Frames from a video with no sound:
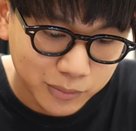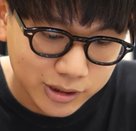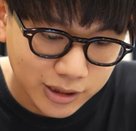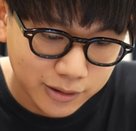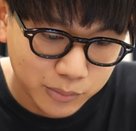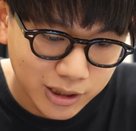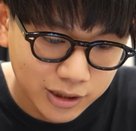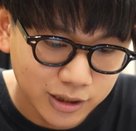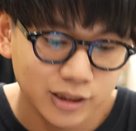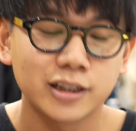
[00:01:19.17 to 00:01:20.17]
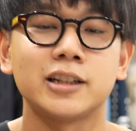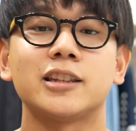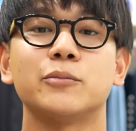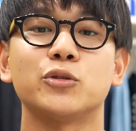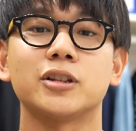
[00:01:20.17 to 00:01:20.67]
まあ、
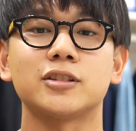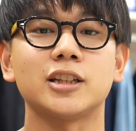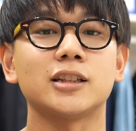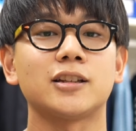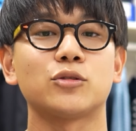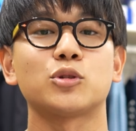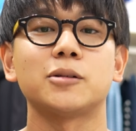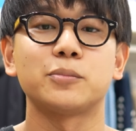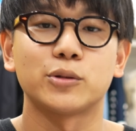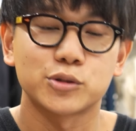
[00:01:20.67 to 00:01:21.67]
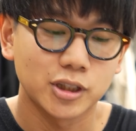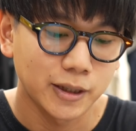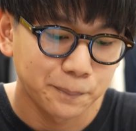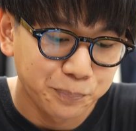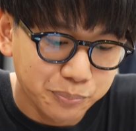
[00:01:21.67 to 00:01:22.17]
ザ・ミリタリーアイテムをですねセットアップとし
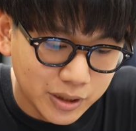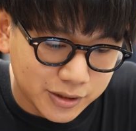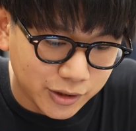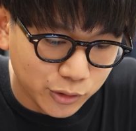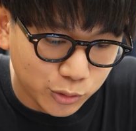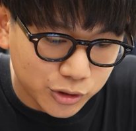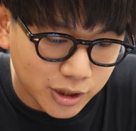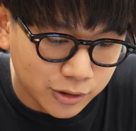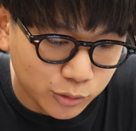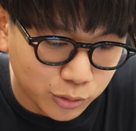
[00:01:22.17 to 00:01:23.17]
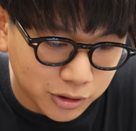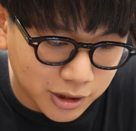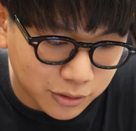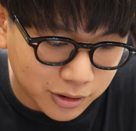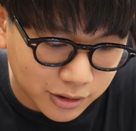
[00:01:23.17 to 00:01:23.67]
て、まあ、着用している
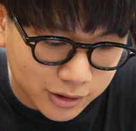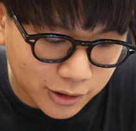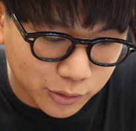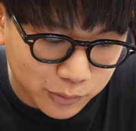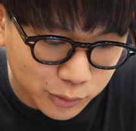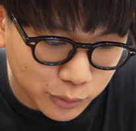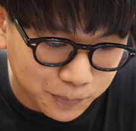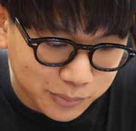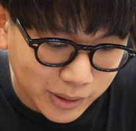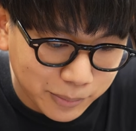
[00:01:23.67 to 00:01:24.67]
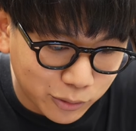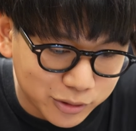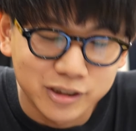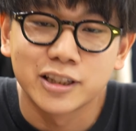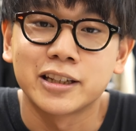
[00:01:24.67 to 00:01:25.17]
コーディネートなんですけども、まあ、やっぱ
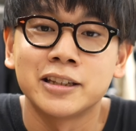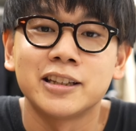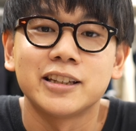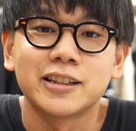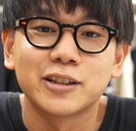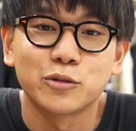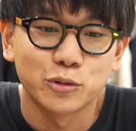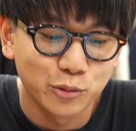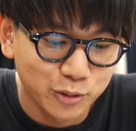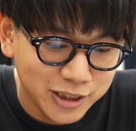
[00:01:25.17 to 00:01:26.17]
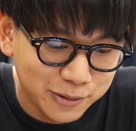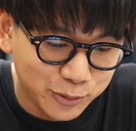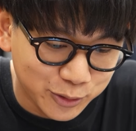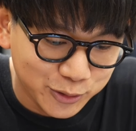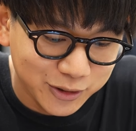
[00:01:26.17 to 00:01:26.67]
個人的にこの
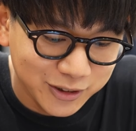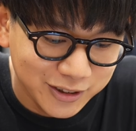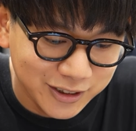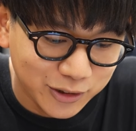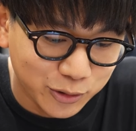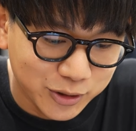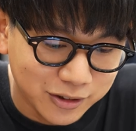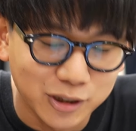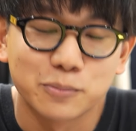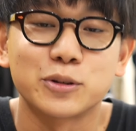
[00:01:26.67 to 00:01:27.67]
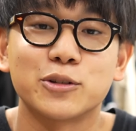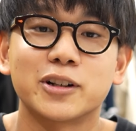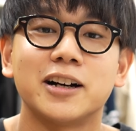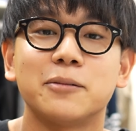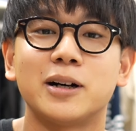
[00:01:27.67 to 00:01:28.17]
オリーブのセットアップという
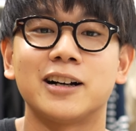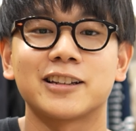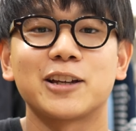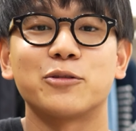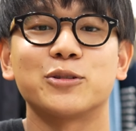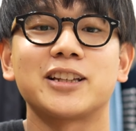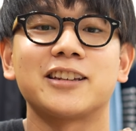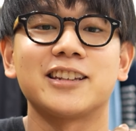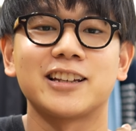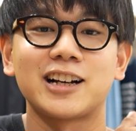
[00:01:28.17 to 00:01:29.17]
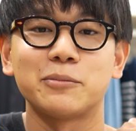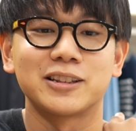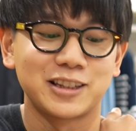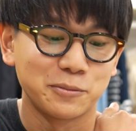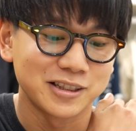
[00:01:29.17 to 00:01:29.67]
のが、まあ、結構最近
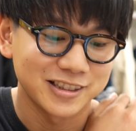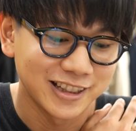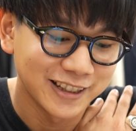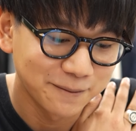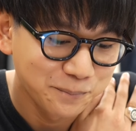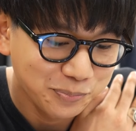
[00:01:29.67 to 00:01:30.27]
ハマってまして、